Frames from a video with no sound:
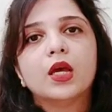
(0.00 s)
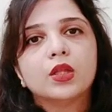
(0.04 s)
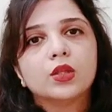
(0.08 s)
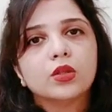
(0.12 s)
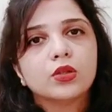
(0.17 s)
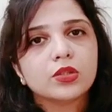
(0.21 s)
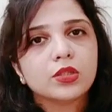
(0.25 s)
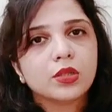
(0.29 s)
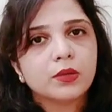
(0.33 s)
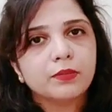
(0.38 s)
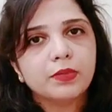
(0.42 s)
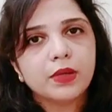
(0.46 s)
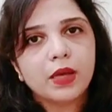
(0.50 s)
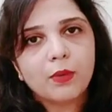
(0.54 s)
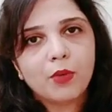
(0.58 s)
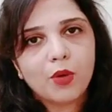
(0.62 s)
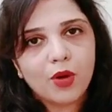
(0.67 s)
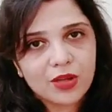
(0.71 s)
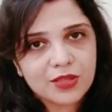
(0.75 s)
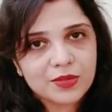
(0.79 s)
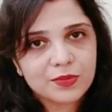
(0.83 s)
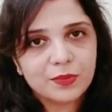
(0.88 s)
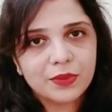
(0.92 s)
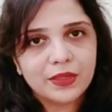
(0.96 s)
तो जब भी आप
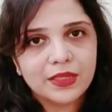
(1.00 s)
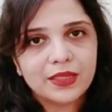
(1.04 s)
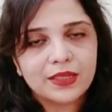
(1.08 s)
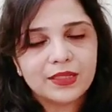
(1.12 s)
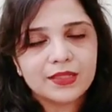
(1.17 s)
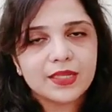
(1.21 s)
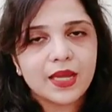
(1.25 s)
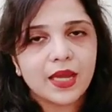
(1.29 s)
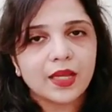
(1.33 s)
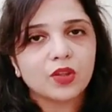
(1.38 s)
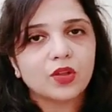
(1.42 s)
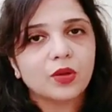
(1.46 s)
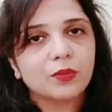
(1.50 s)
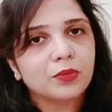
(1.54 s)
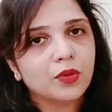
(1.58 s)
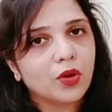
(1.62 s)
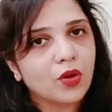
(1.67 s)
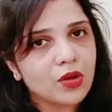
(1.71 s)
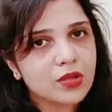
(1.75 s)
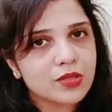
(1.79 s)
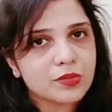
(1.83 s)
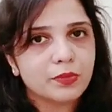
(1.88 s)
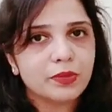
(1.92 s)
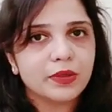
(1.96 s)
हॉस्पिटल जाएँ तो अपने
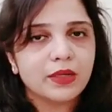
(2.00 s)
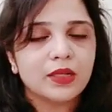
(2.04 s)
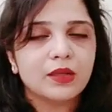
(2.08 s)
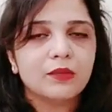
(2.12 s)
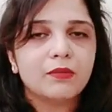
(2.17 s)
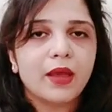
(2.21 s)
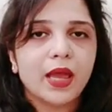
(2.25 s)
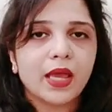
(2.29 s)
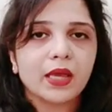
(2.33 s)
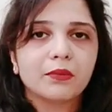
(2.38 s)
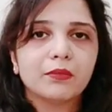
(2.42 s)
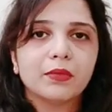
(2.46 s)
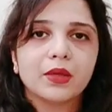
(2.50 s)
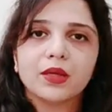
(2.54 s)
हॉस्पिटल बैग